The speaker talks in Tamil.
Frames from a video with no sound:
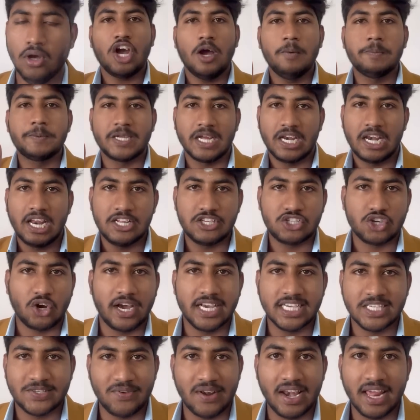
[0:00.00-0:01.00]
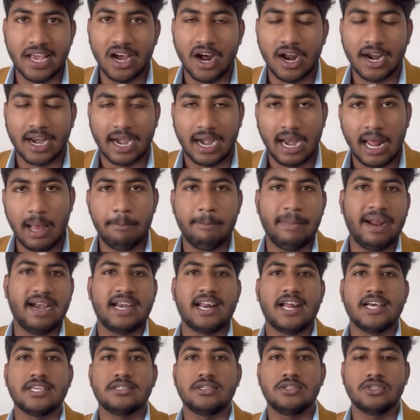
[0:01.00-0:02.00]
ஆப்ஷன்ல சாய்ஸ் ஃபில்லிங் ஆர்டர்ல
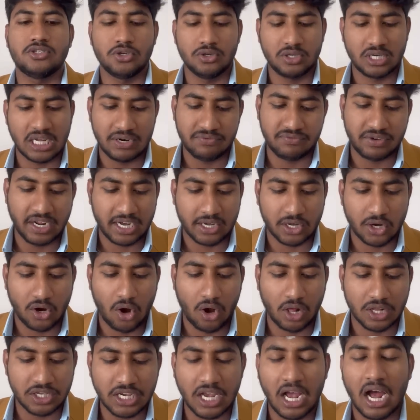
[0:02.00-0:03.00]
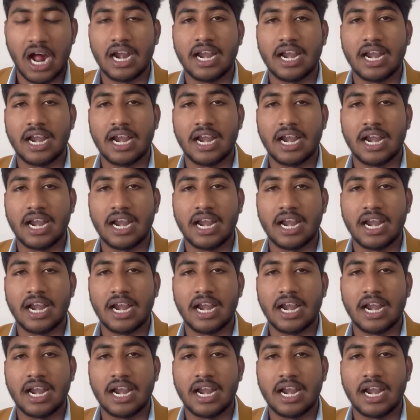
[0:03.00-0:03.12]
மெட்ராஸ் இன்ஸ்டியூட் ஆஃப் டெக்னாலஜி